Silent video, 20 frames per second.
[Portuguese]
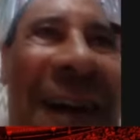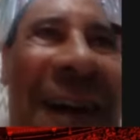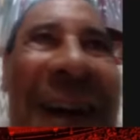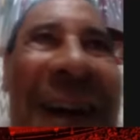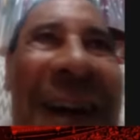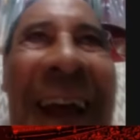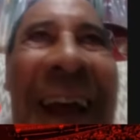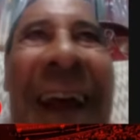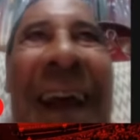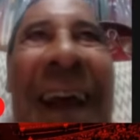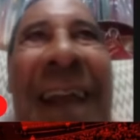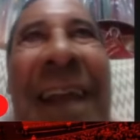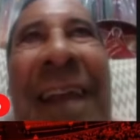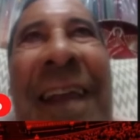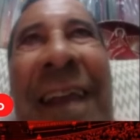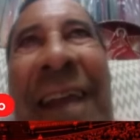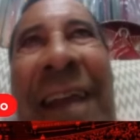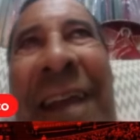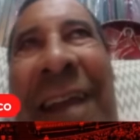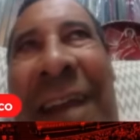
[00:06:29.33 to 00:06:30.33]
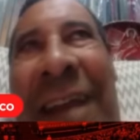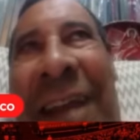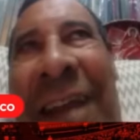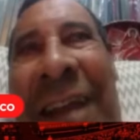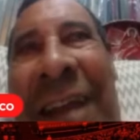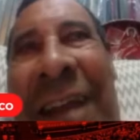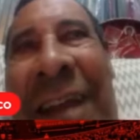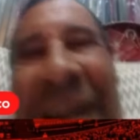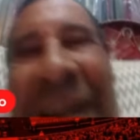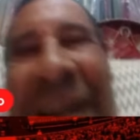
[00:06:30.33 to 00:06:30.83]
Né? E,
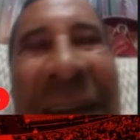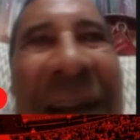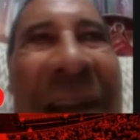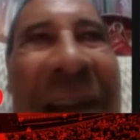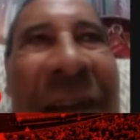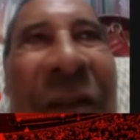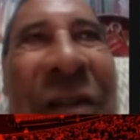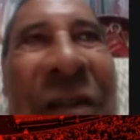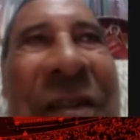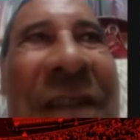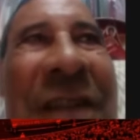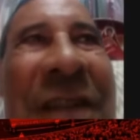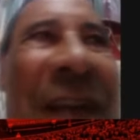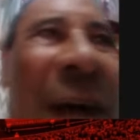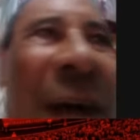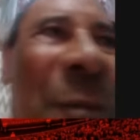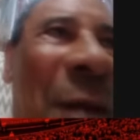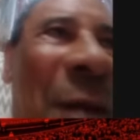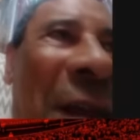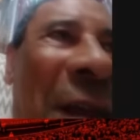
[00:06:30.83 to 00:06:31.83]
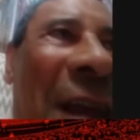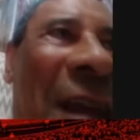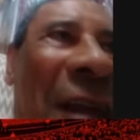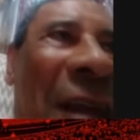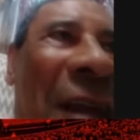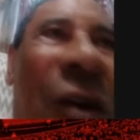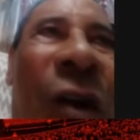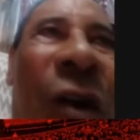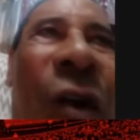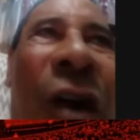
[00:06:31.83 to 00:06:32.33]
e, você sabe que
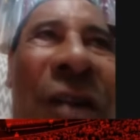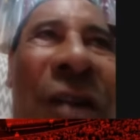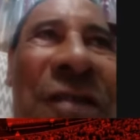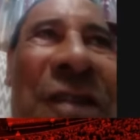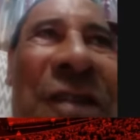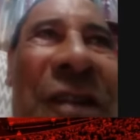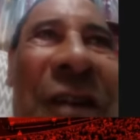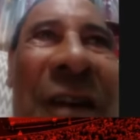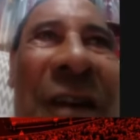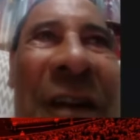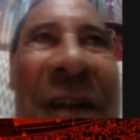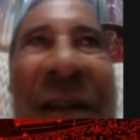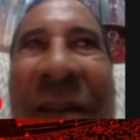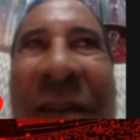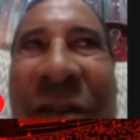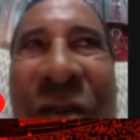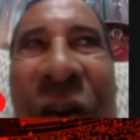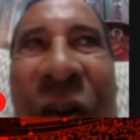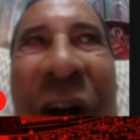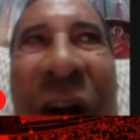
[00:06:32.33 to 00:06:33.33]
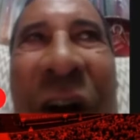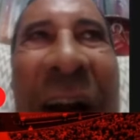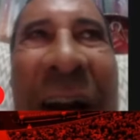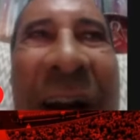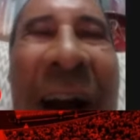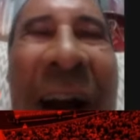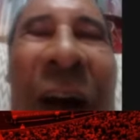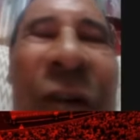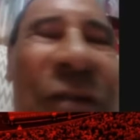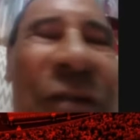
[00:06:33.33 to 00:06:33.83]
eu gosto de, de jogar
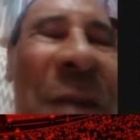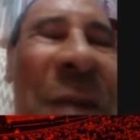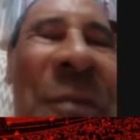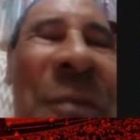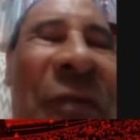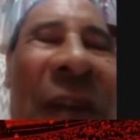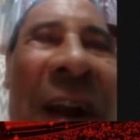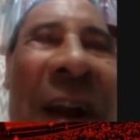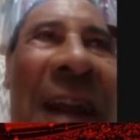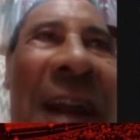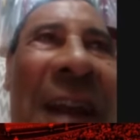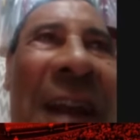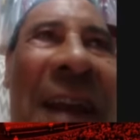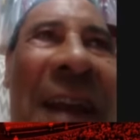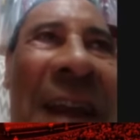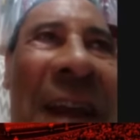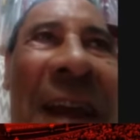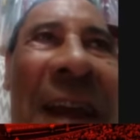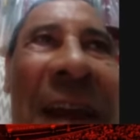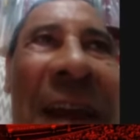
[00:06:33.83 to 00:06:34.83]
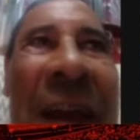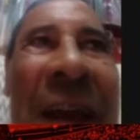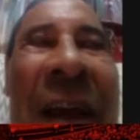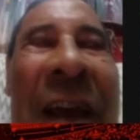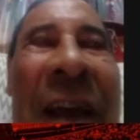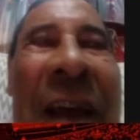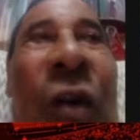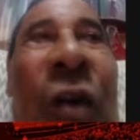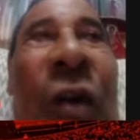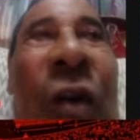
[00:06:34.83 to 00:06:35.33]
Grenal, eu sempre falei que
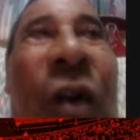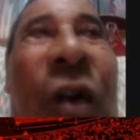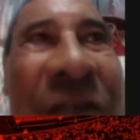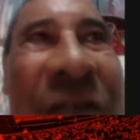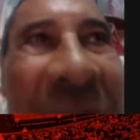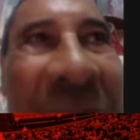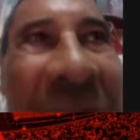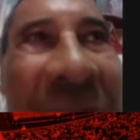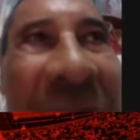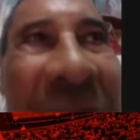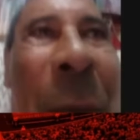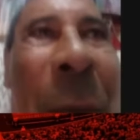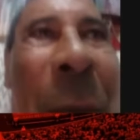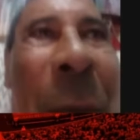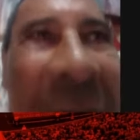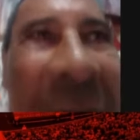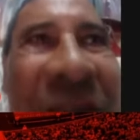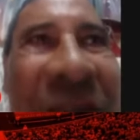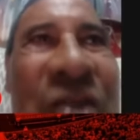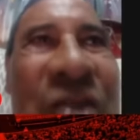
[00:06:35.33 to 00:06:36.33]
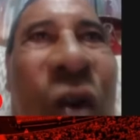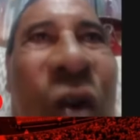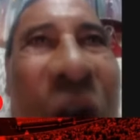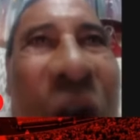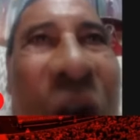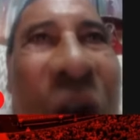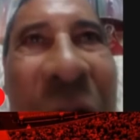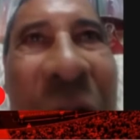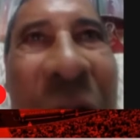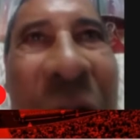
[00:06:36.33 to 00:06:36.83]
eu gostava mais de
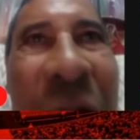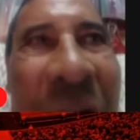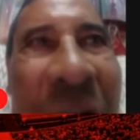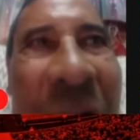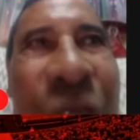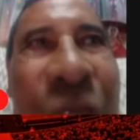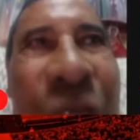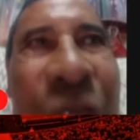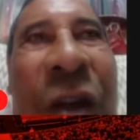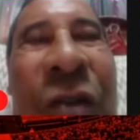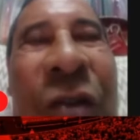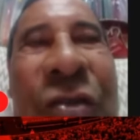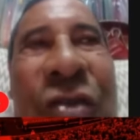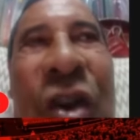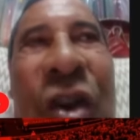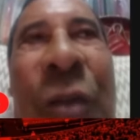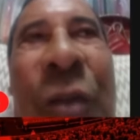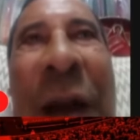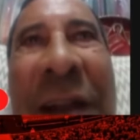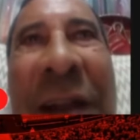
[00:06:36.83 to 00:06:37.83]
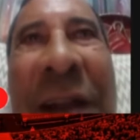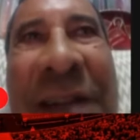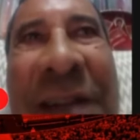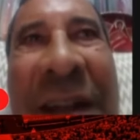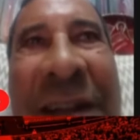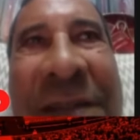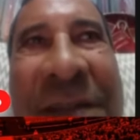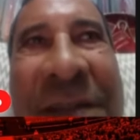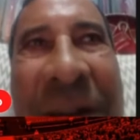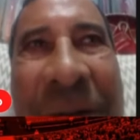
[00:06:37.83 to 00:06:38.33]
jogar um Grenal do que um jogo pela
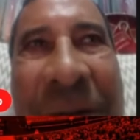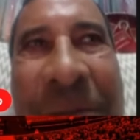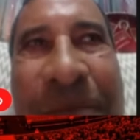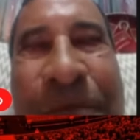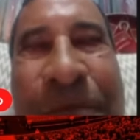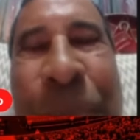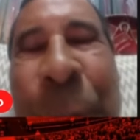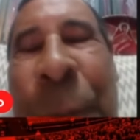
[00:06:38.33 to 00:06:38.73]
seleção.